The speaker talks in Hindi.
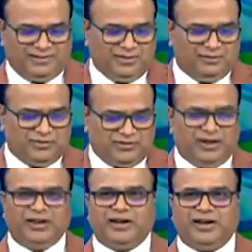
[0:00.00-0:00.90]
थोड़ा
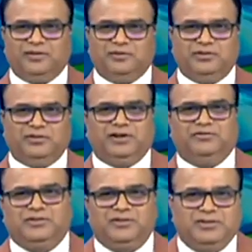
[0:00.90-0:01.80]
मुश्किल लग रहा है मुझे तो एक
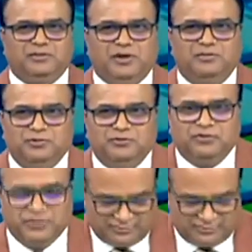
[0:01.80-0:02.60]
हफ्ते में इतना बड़ा मूव